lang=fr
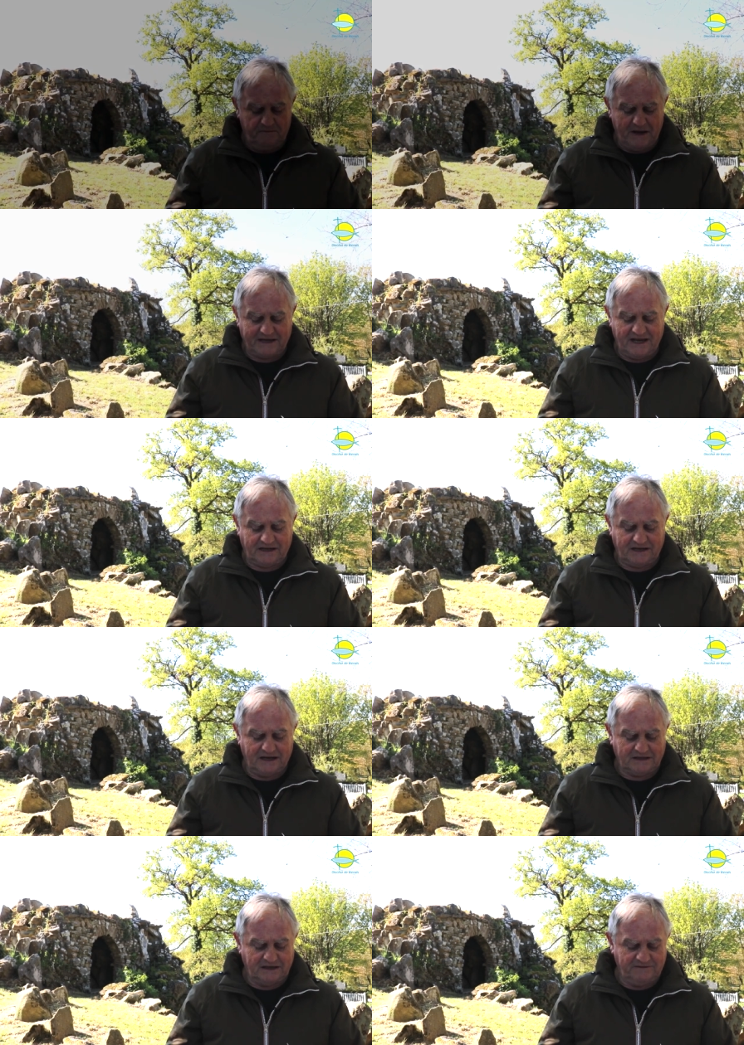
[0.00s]
père
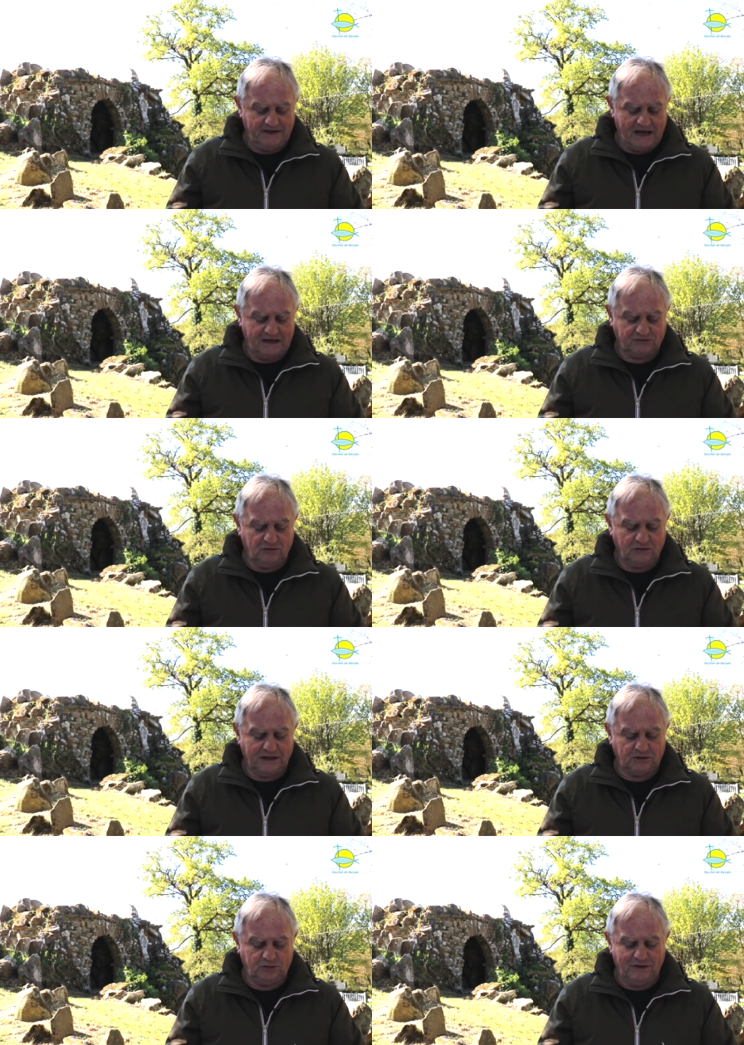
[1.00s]
Kerkret avait
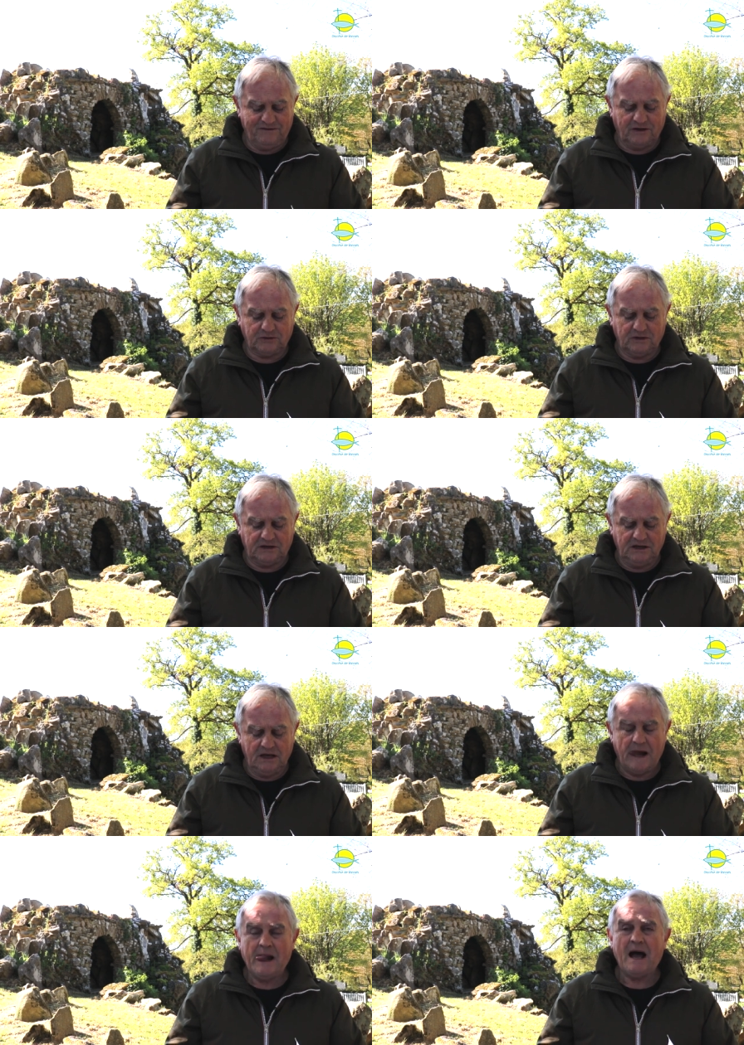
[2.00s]
instauré tous les
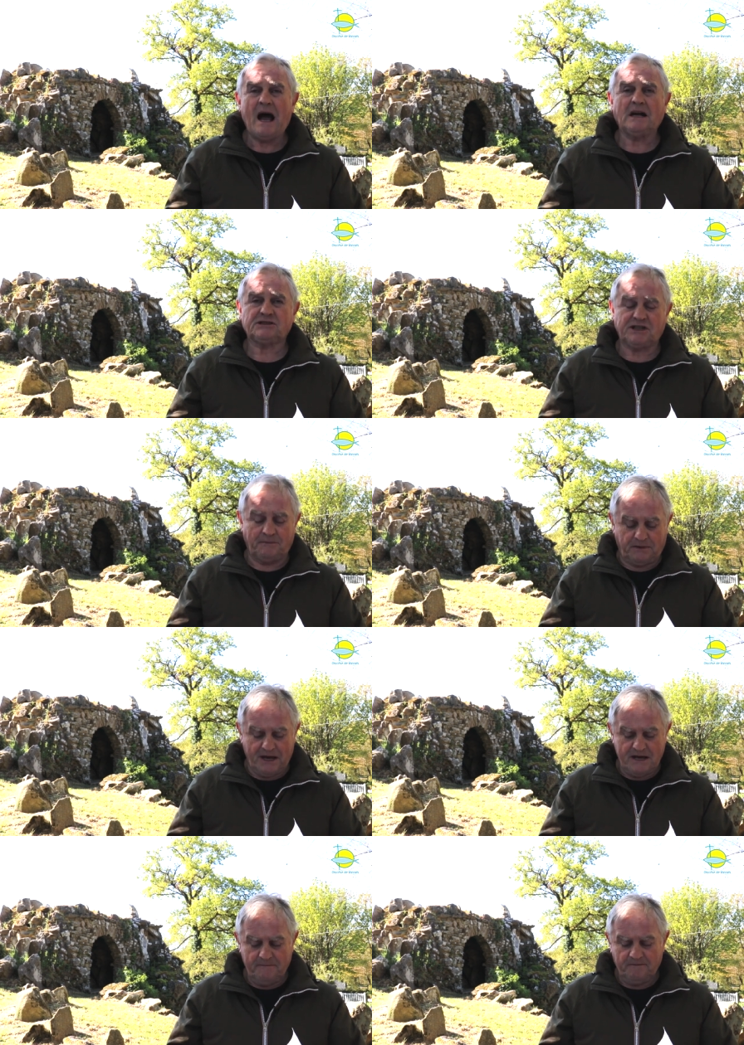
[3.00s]
vendredis un
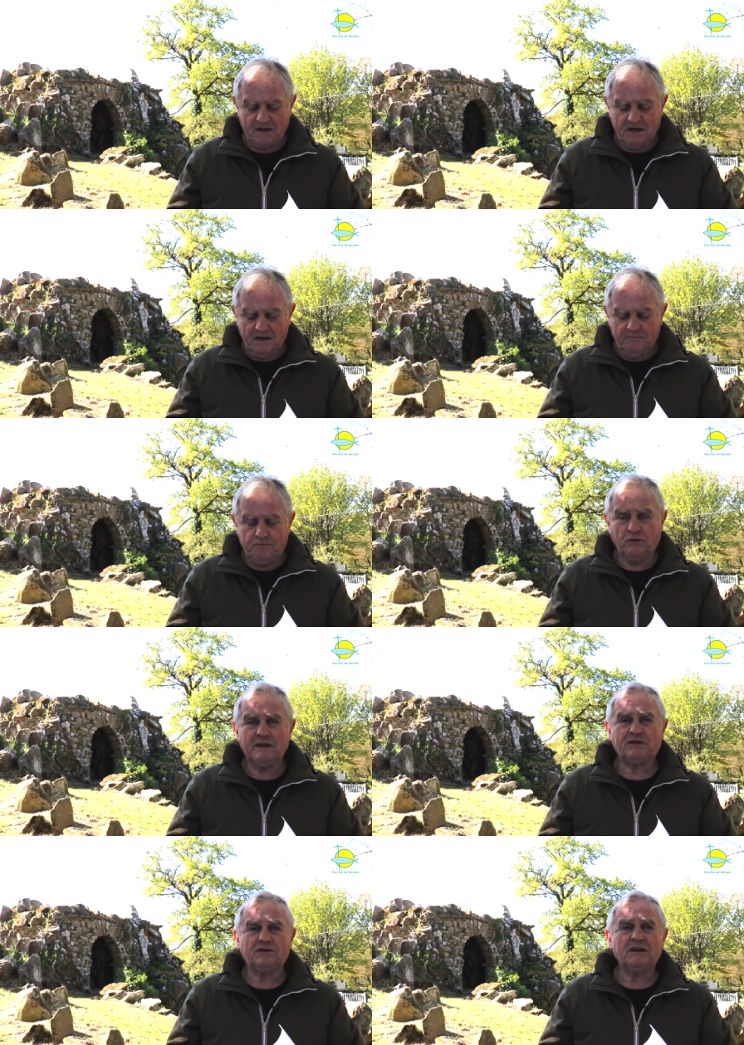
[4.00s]
chapelet pour
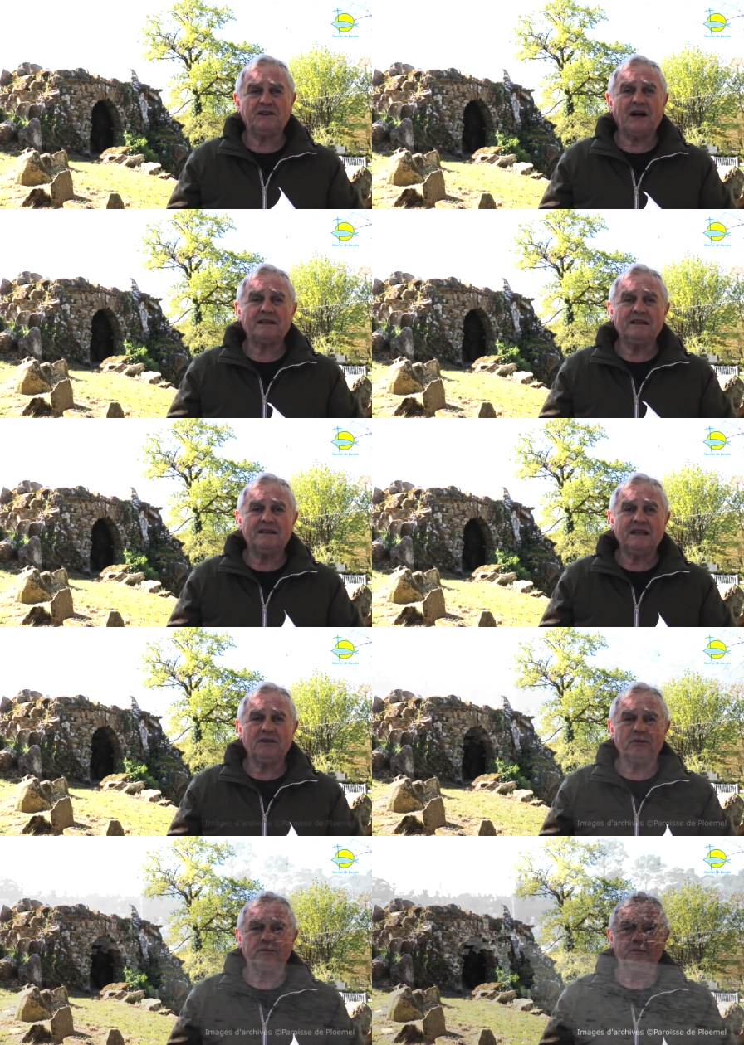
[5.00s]
les soldats qui étaient donc